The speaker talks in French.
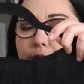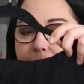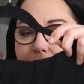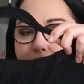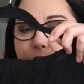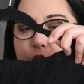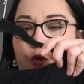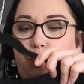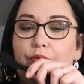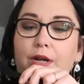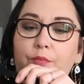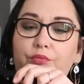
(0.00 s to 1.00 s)
des coques
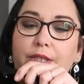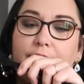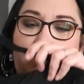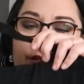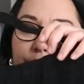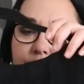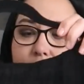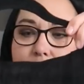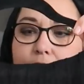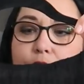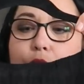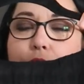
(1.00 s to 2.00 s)
pour la poitrine, donc ça
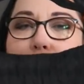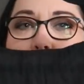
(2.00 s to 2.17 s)
c'est trop